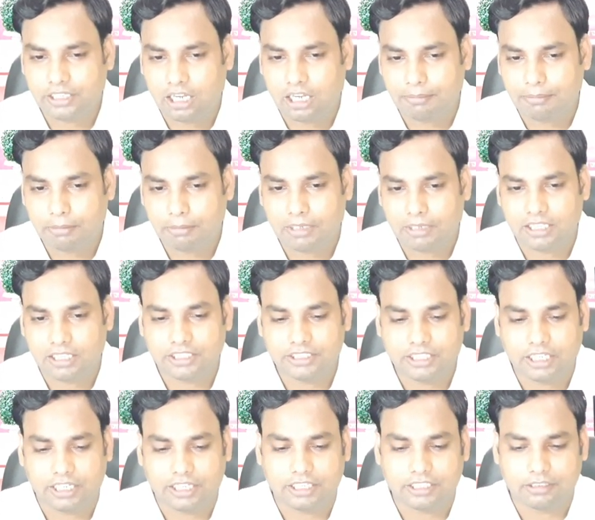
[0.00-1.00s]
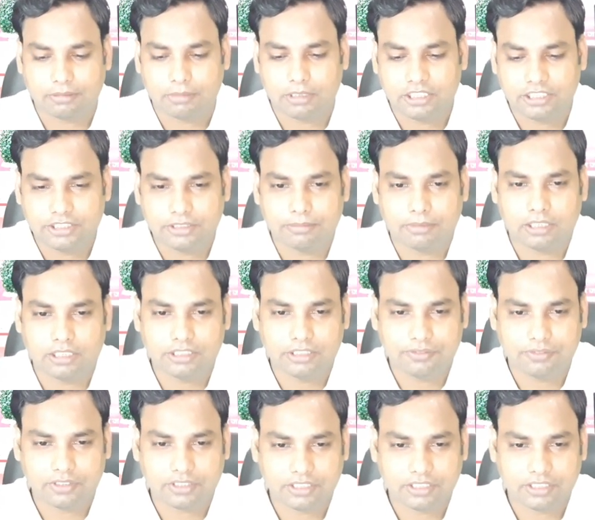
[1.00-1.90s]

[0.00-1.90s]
यहाँ पर बढ़ाते जाएंगे ऐसे मान लीजिए मान लीजिए